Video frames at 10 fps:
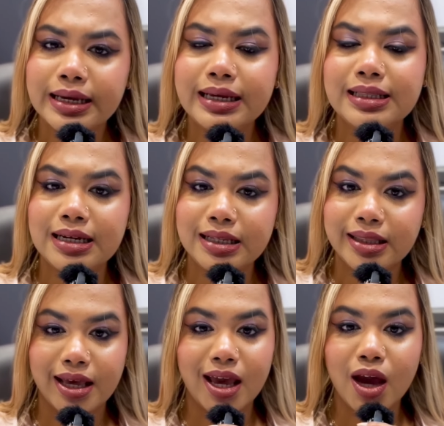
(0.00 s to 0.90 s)

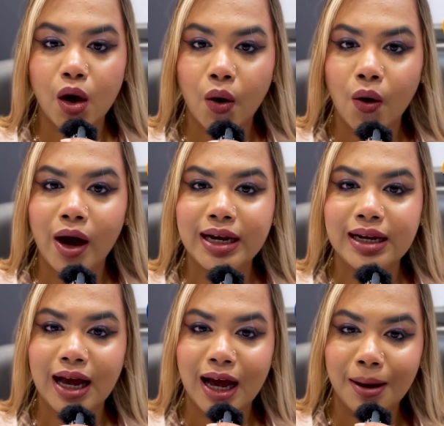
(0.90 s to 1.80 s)
ইতালিতে
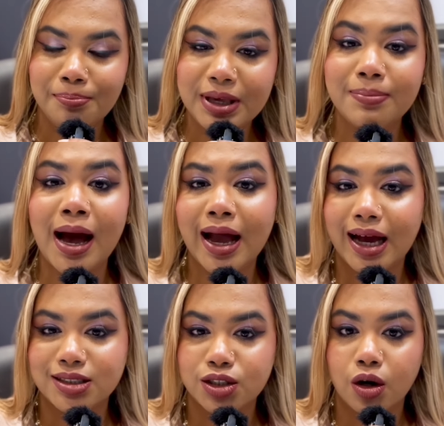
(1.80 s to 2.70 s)
কয়টা বিভাগ
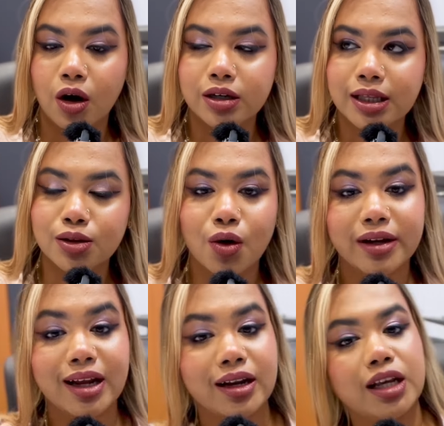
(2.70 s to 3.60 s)
আছে অর্থাৎ
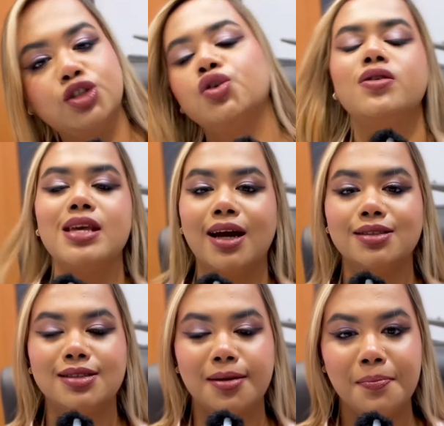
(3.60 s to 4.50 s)
কয়টা রিজনই আছে